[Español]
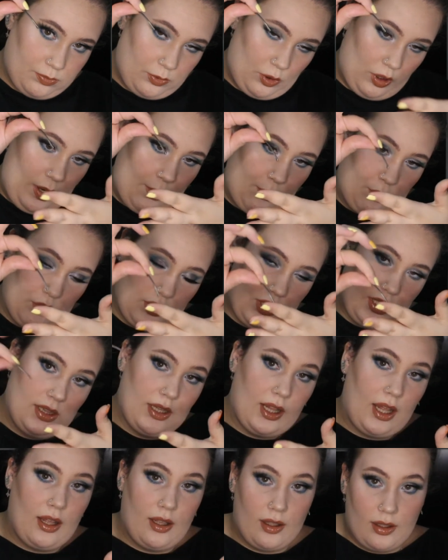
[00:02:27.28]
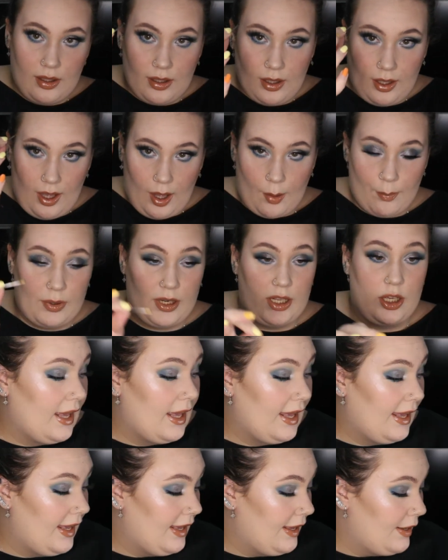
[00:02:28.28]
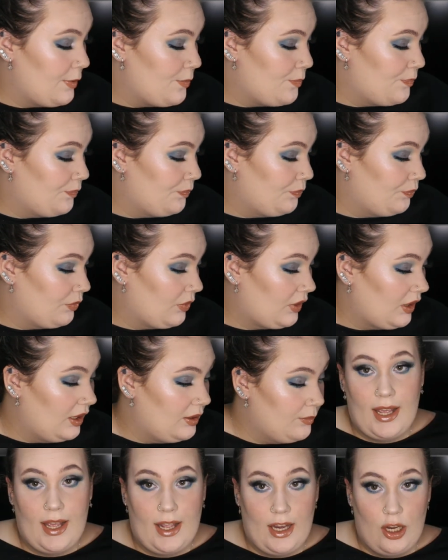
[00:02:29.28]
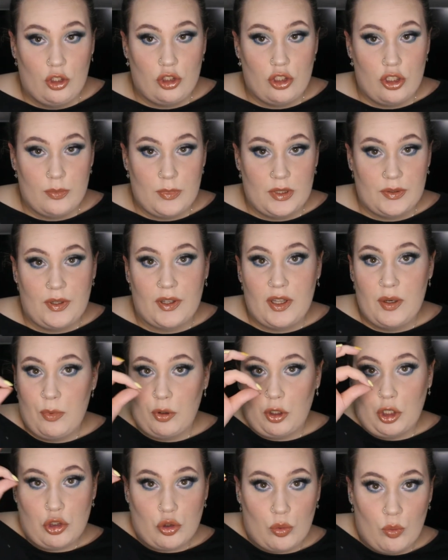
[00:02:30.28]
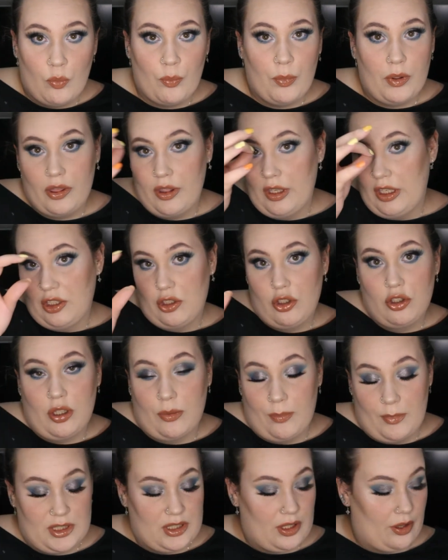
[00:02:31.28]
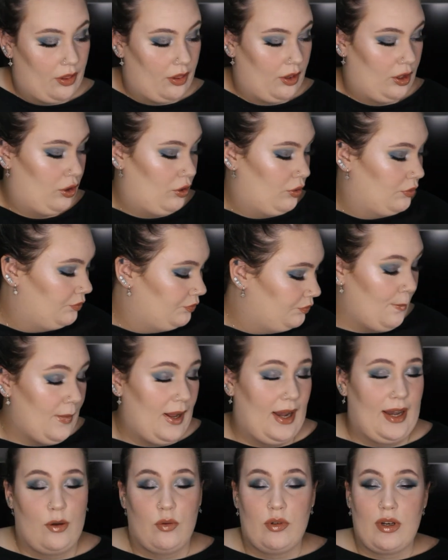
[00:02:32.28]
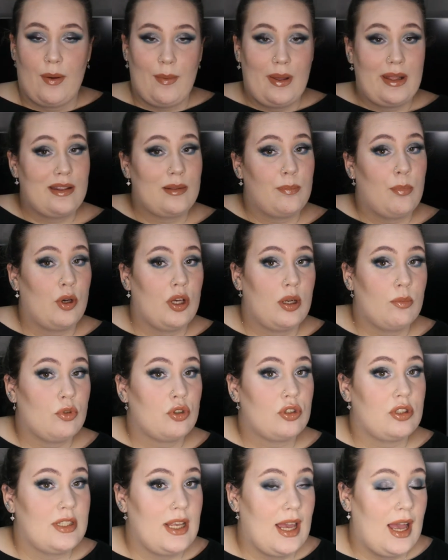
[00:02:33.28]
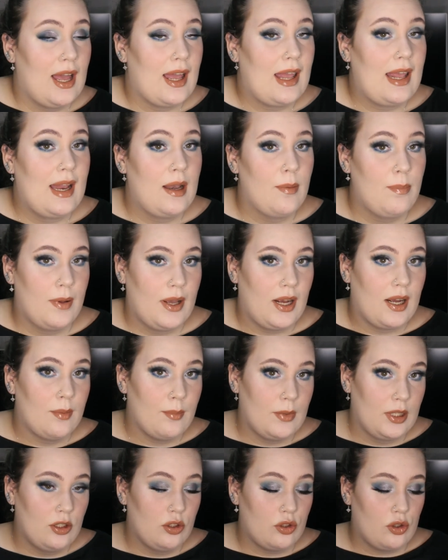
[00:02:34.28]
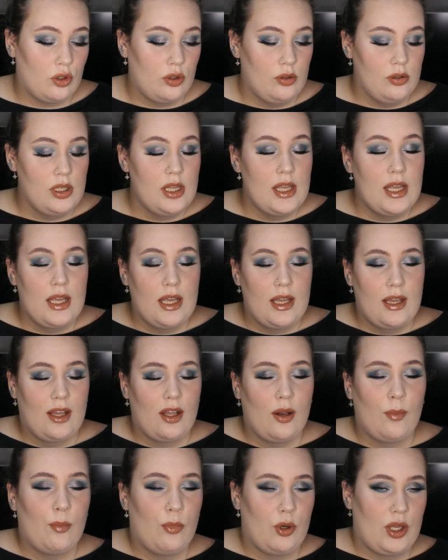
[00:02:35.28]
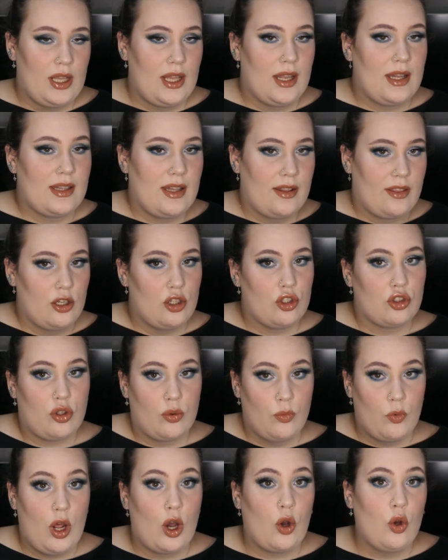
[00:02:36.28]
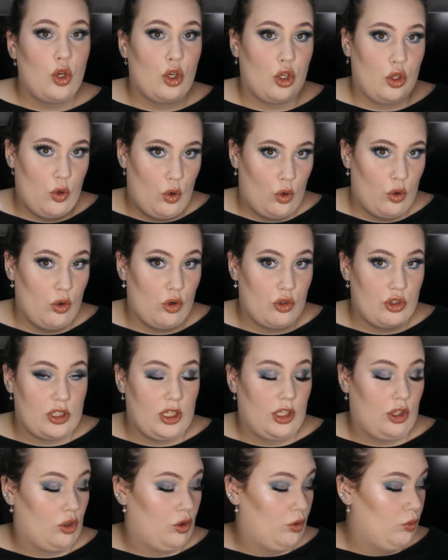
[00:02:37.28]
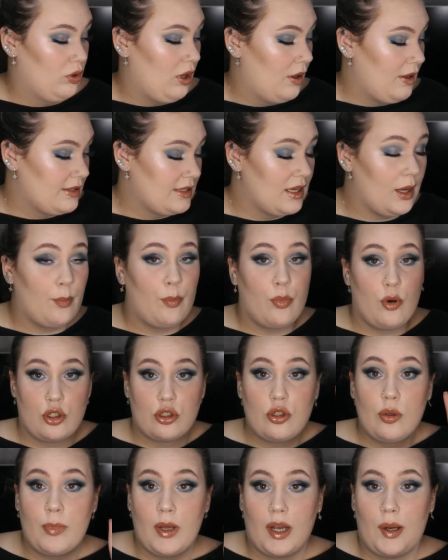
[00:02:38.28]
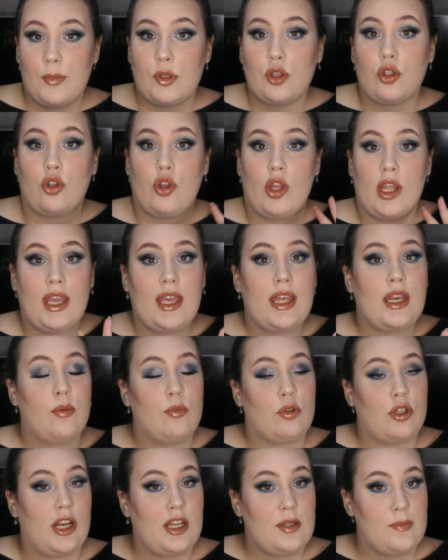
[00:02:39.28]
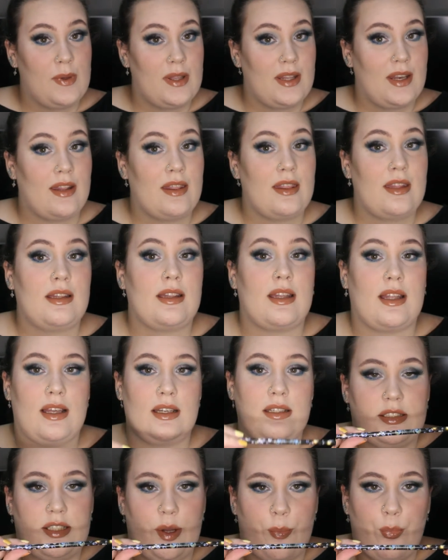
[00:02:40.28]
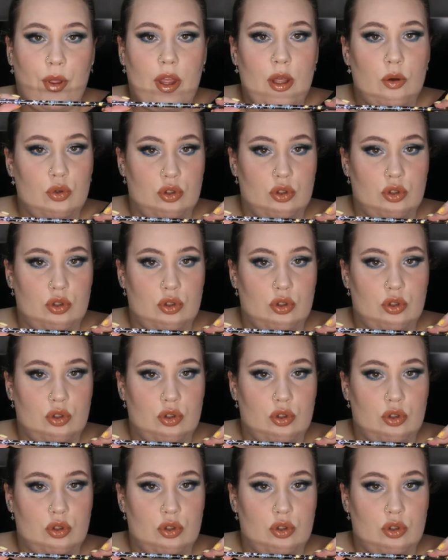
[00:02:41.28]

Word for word: con la puntita y aplico. Em, el otro es más fácil porque es como un pincelito y es más sencillo. Vale, una vez ponemos ya el pegamento, voy a deciros cómo lo hago y luego lo enseño. Una vez ya puesto el pegamento donde queremos las piedrecitas, se puede